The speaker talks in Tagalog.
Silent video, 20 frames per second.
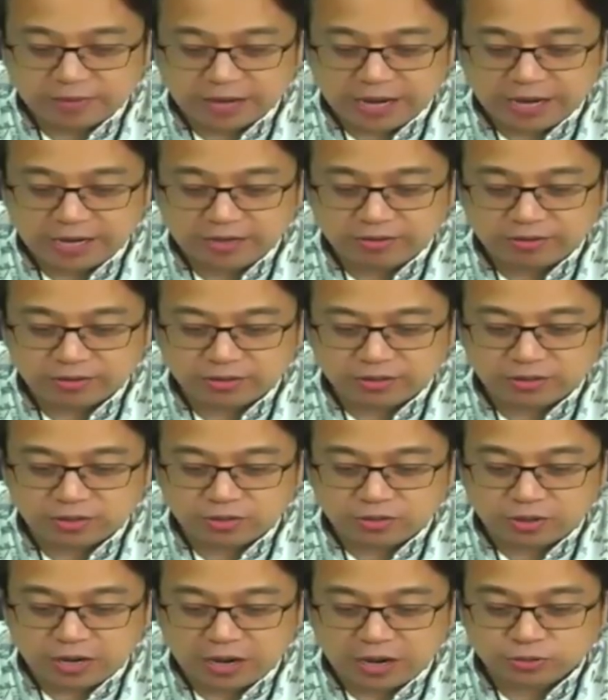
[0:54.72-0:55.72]
I don't
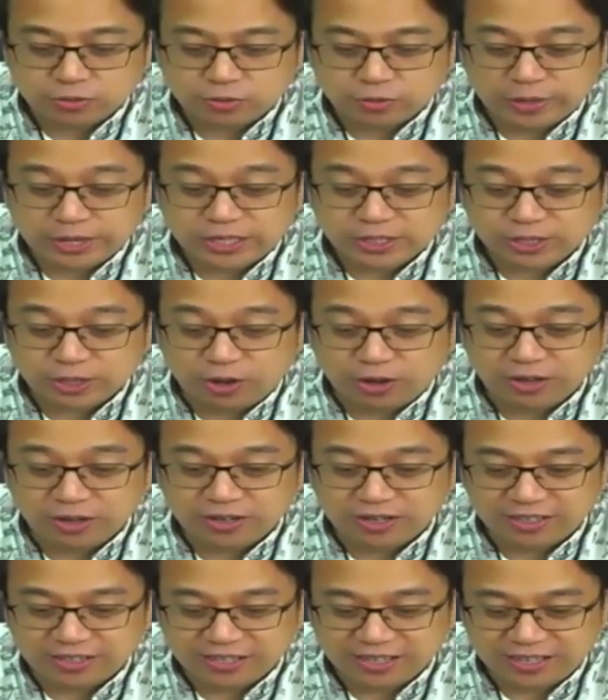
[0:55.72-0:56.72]
know how to
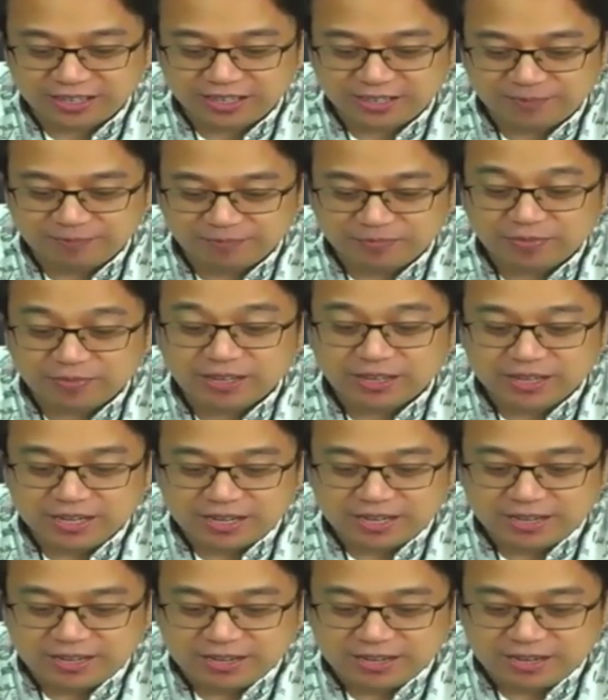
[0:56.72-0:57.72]
install. Uh,
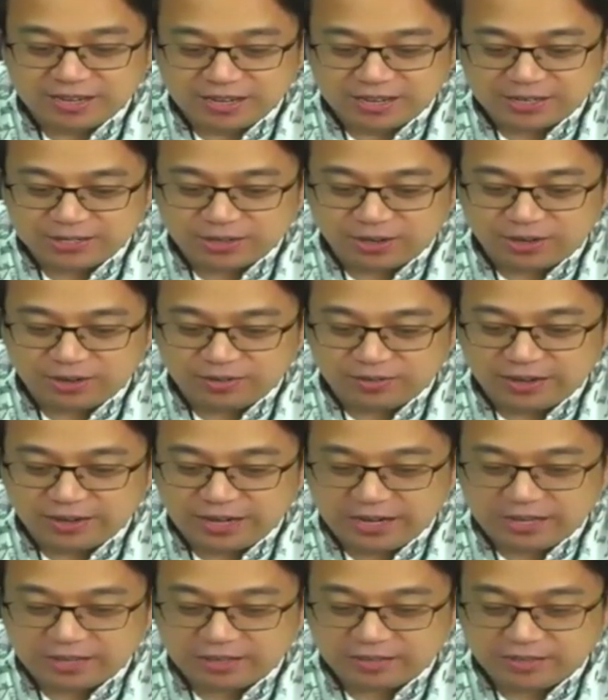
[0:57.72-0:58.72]
uh,
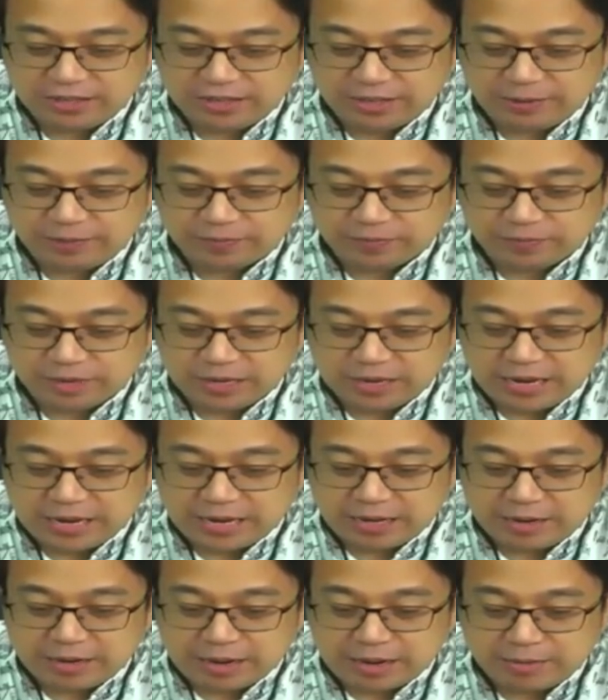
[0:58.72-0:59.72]
sorry, attorney.
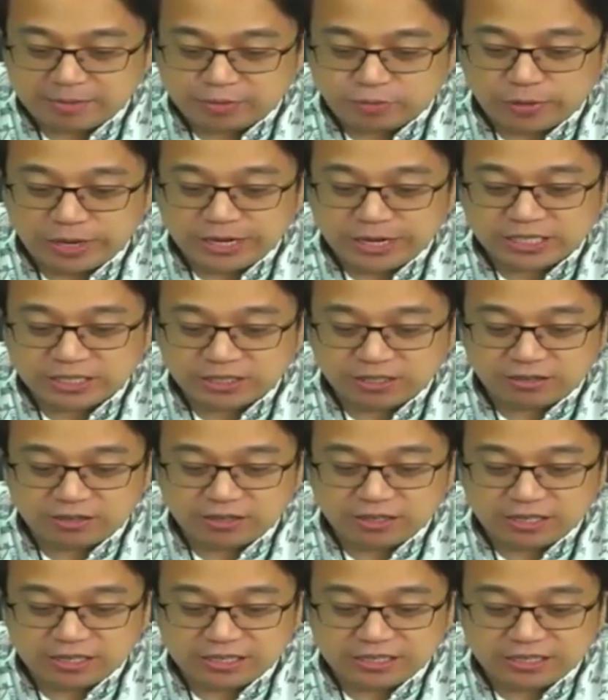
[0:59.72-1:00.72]
To
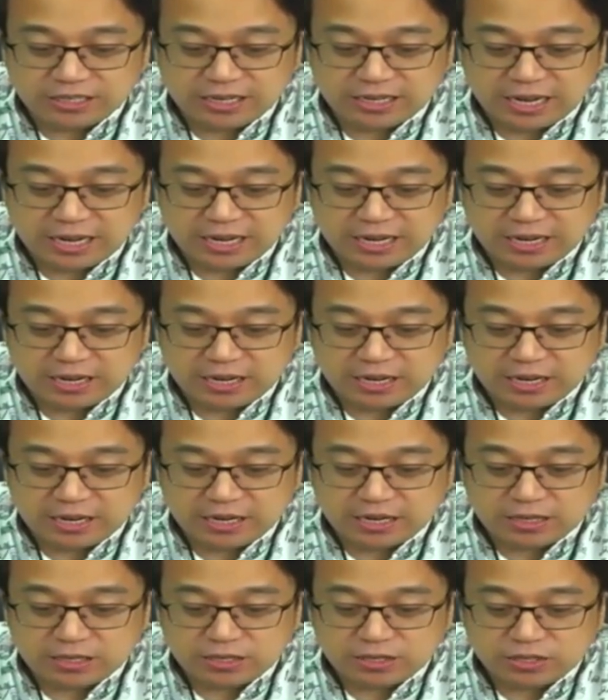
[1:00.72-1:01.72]
install the
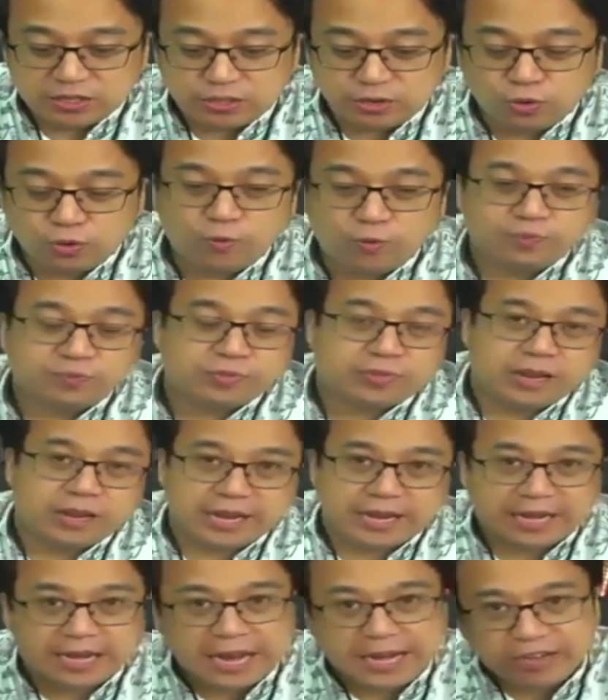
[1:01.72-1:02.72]
Zoom,
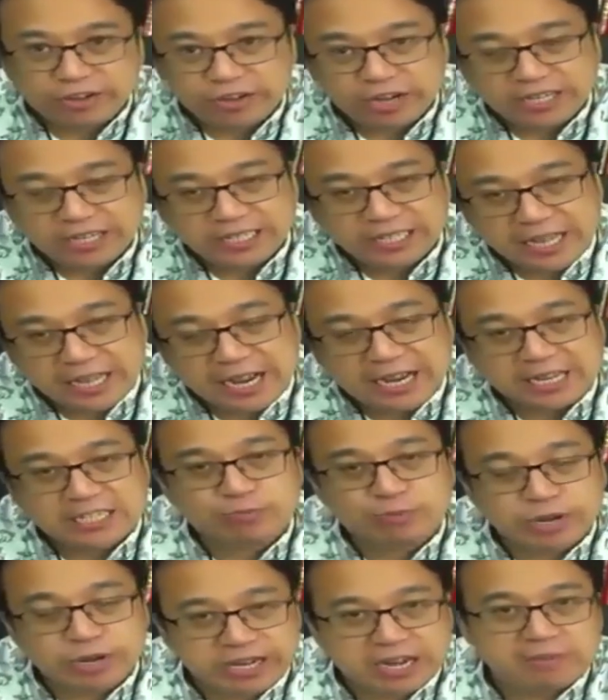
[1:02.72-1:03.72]
click nyo lang sa taas,
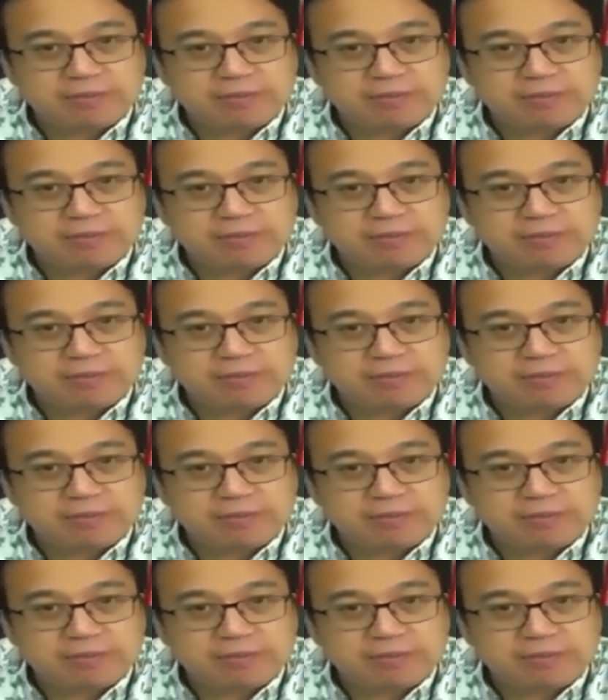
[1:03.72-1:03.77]
pwede kayong